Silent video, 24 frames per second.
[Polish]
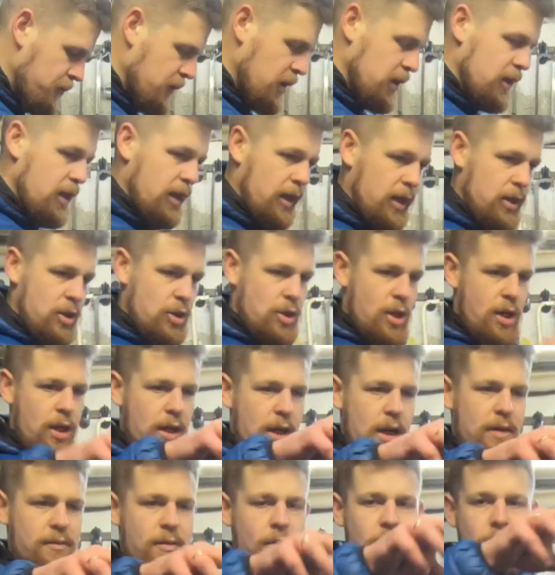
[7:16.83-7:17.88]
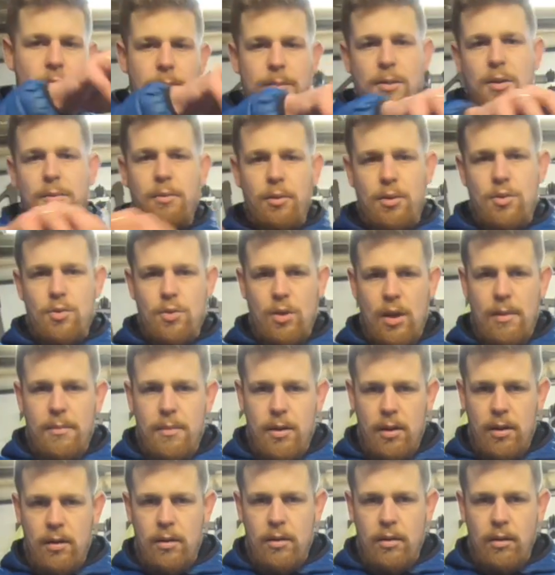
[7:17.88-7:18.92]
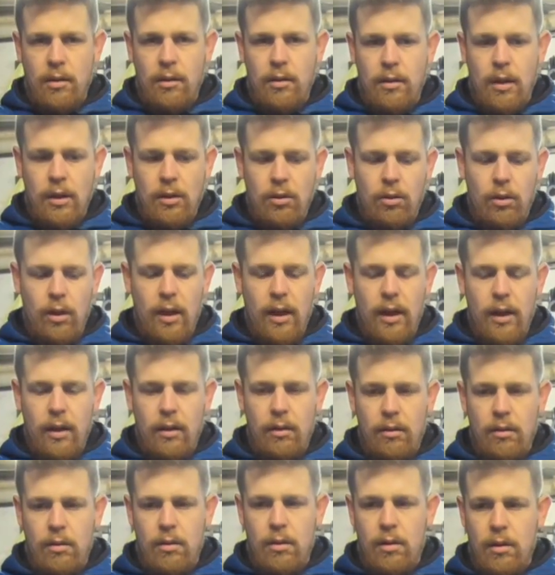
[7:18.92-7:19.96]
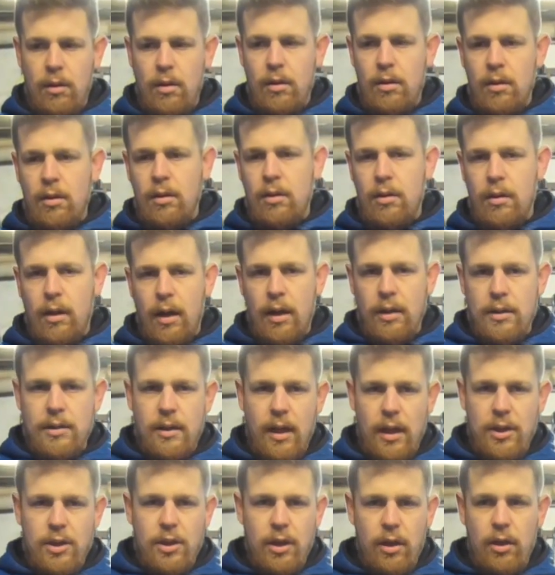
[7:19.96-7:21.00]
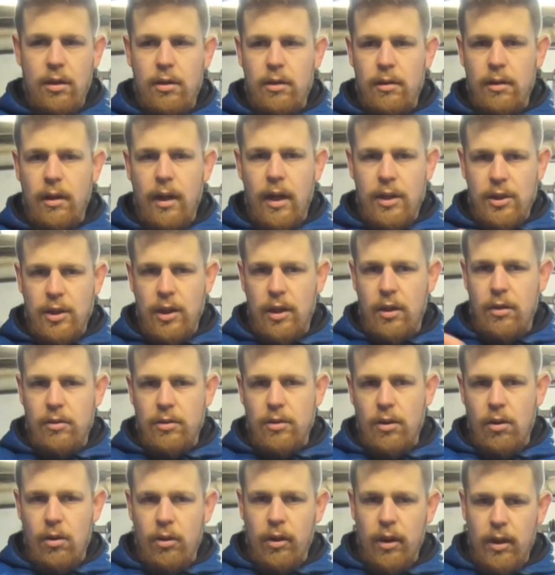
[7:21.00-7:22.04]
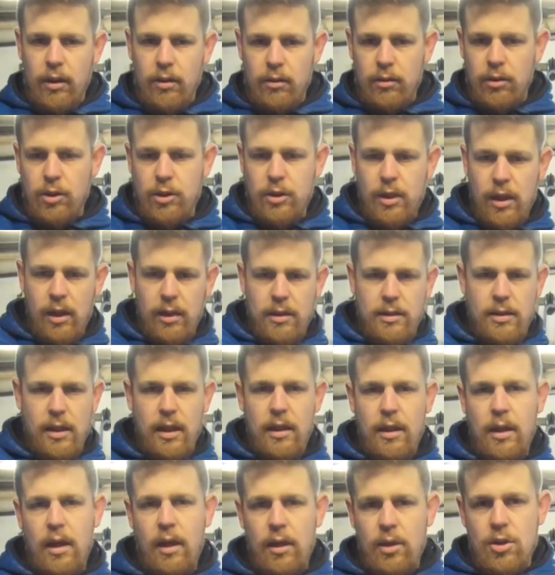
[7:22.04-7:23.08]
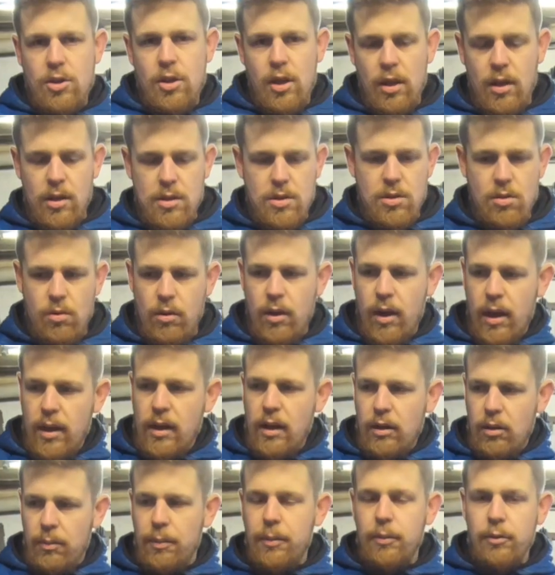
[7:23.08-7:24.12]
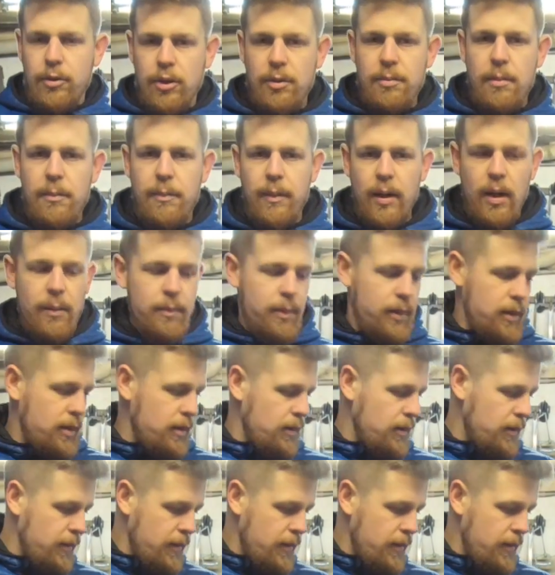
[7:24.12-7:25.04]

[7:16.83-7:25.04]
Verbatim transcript: i takie cztery kawałki przymocujemy na dole z każdego, każdego z okien. Cztery z jednej, cztery z drugiej, a to położymy parapety.